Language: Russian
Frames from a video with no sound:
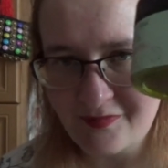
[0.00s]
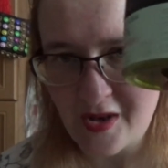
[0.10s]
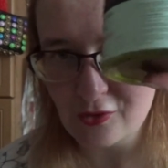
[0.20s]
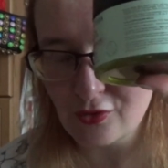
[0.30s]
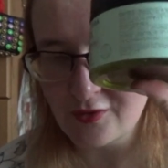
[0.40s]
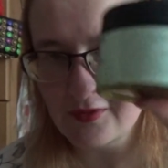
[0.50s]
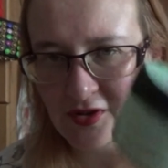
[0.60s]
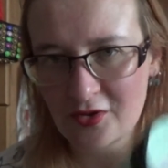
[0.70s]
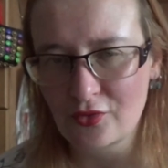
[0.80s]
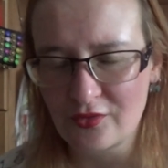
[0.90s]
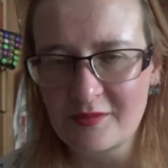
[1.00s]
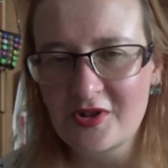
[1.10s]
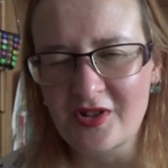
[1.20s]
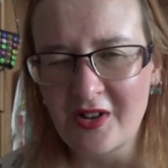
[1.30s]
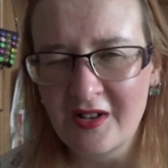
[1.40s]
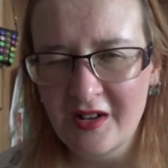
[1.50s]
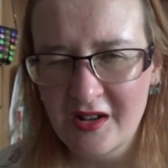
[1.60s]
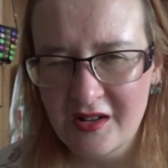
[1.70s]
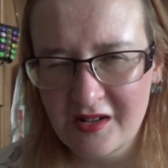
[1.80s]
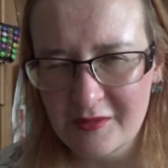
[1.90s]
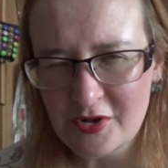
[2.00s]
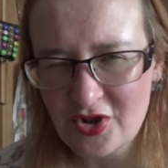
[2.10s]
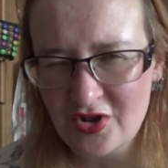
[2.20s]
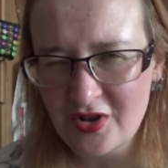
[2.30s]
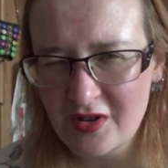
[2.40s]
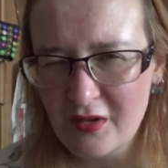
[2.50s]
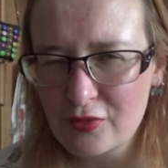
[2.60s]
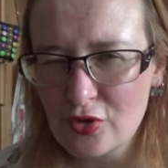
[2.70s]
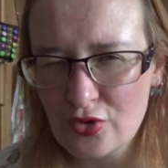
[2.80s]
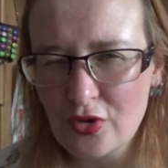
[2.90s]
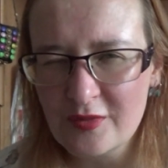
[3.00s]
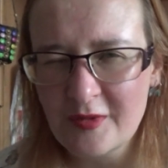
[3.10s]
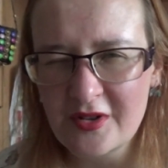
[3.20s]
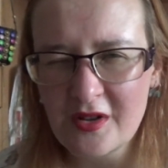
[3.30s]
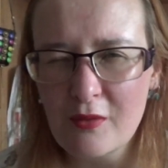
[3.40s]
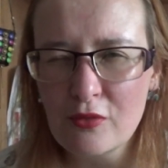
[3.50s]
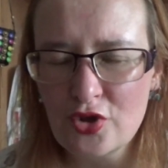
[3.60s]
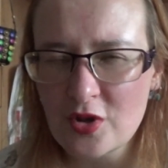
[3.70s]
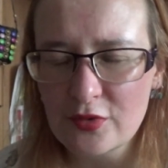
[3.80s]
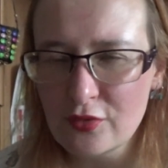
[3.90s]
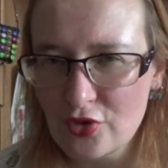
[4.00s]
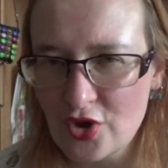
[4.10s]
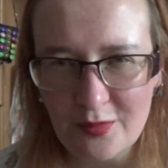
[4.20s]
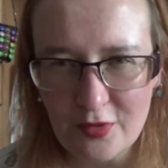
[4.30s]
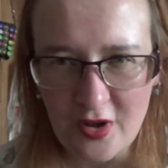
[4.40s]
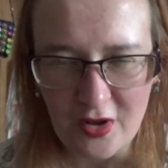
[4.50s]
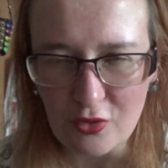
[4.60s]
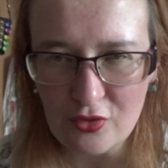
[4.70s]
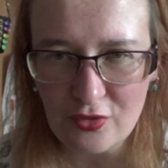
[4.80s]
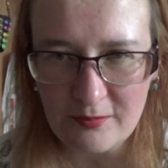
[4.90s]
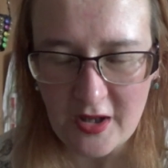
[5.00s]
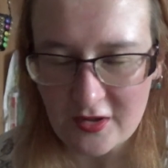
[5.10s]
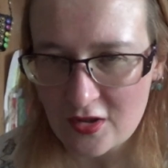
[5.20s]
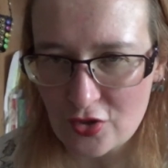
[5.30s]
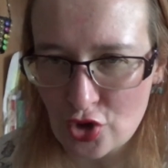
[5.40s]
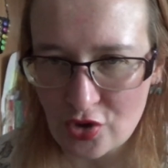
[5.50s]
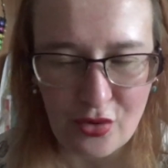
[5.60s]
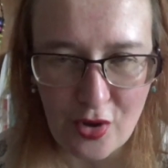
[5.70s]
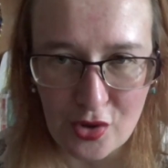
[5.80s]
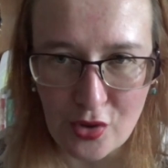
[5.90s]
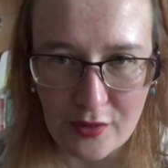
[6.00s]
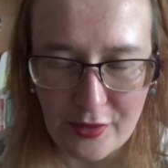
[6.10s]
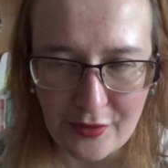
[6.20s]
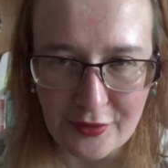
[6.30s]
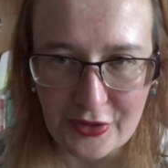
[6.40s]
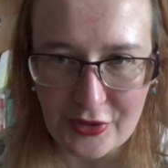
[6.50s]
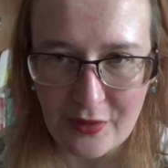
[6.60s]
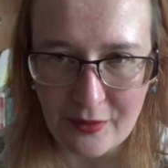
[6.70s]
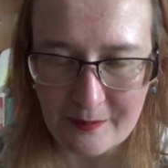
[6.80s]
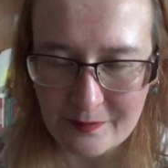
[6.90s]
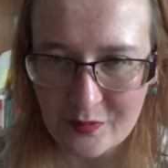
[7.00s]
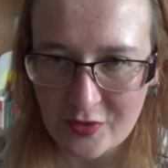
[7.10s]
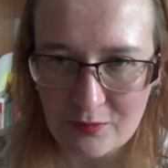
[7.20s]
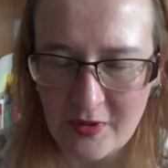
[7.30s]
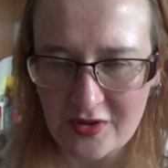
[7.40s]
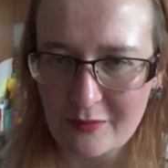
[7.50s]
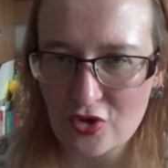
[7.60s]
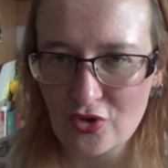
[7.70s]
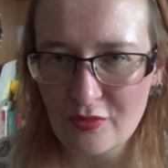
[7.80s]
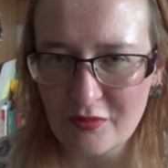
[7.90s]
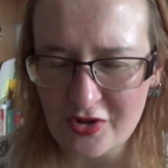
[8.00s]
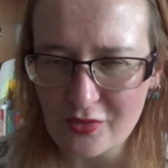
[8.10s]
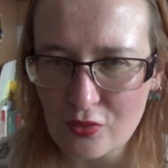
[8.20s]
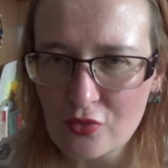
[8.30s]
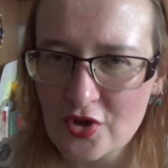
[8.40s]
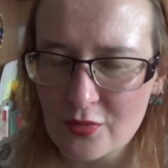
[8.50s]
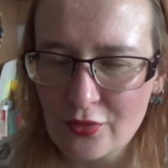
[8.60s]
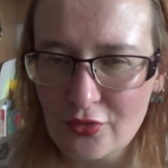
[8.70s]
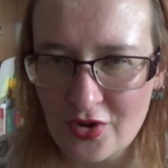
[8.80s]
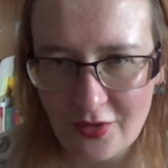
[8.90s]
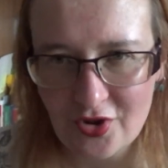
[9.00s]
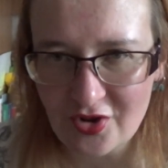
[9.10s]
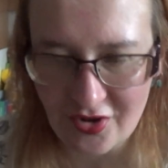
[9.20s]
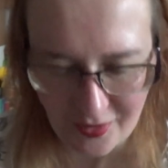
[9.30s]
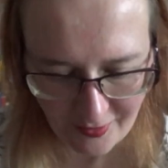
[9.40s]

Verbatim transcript: алоэ вера идет в списке. Обычно все, что я смотрела, в лучшем случае было какое-нибудь пятое или шестое алоэ вера в составе. На пятом или шестом месте. В худшем случае вообще где-то в